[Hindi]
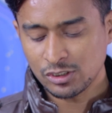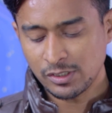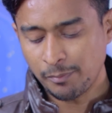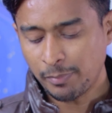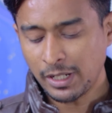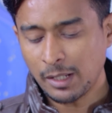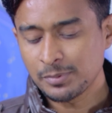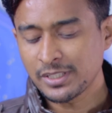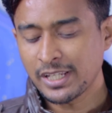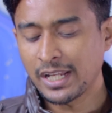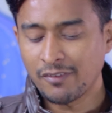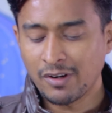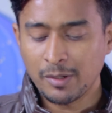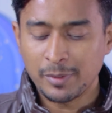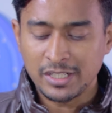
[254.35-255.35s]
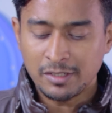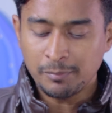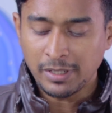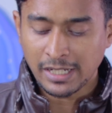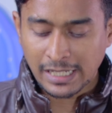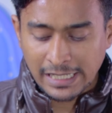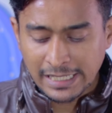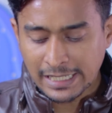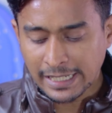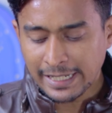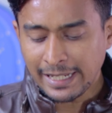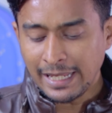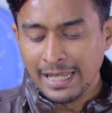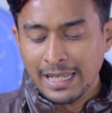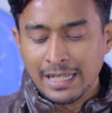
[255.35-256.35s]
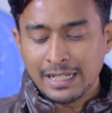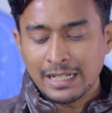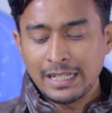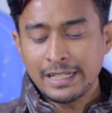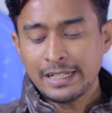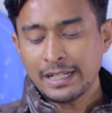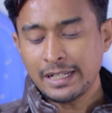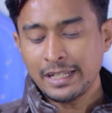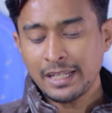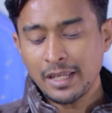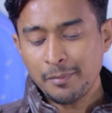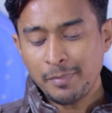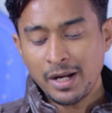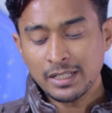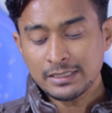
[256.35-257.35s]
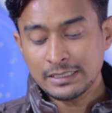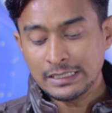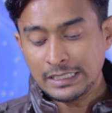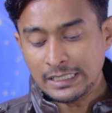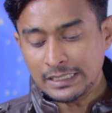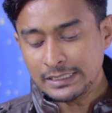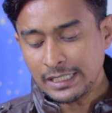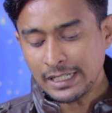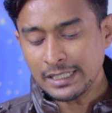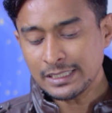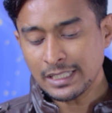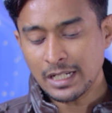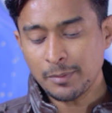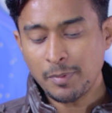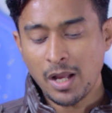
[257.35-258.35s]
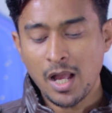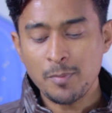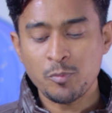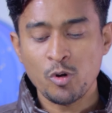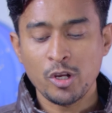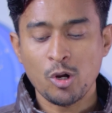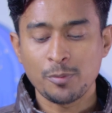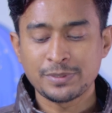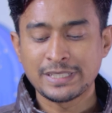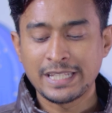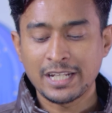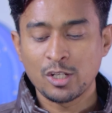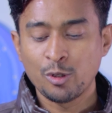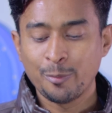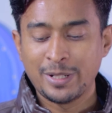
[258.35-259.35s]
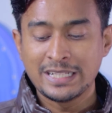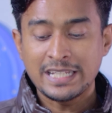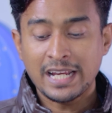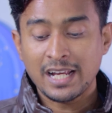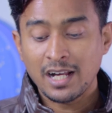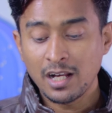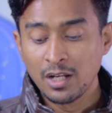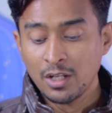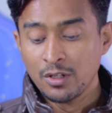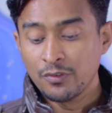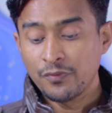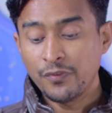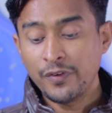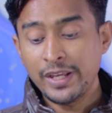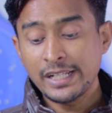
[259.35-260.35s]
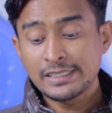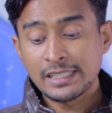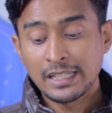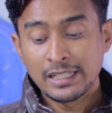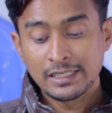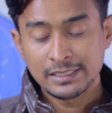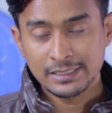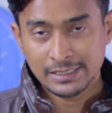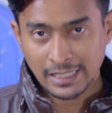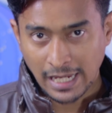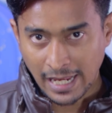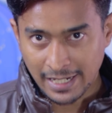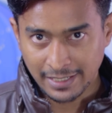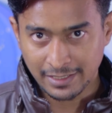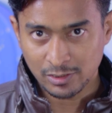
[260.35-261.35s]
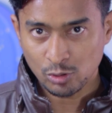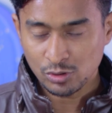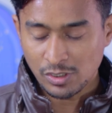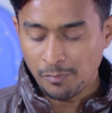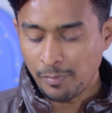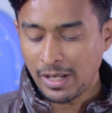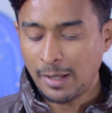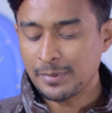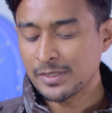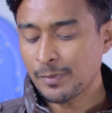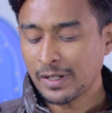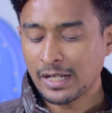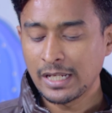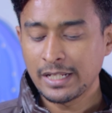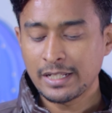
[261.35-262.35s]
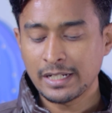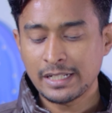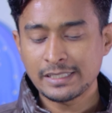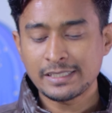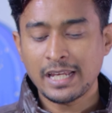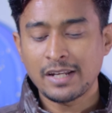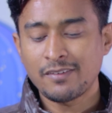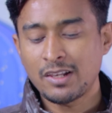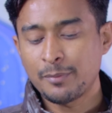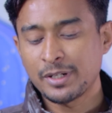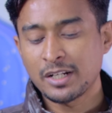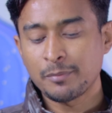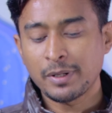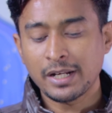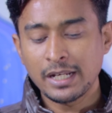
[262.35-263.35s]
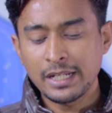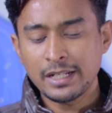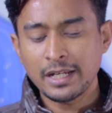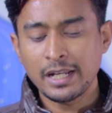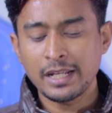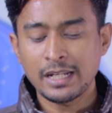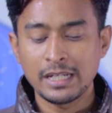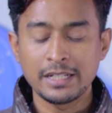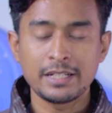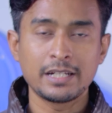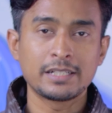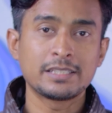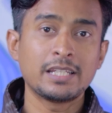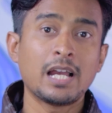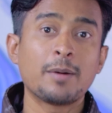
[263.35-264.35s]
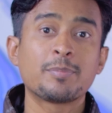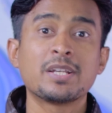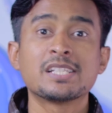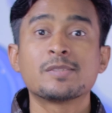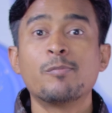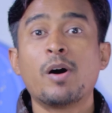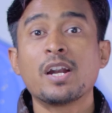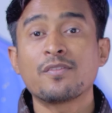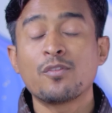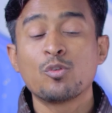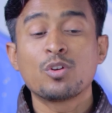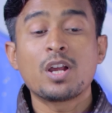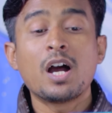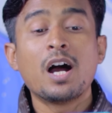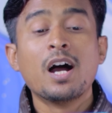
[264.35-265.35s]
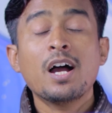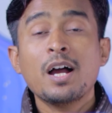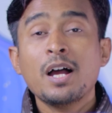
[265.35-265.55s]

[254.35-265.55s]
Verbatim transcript: हैं तो सिंपल आप स्कैन वाले बटन पर क्लिक करें क्लिक करने के बाद नीचे की तरफ आपको एक ऑप्शन देखने को मिल जाएगा फेस स्कैन तो सिंपल आप इस पर क्लिक करके स्कैन वाले बटन पर क्लिक करें क्लिक करते ही आपके स्मार्टफोन का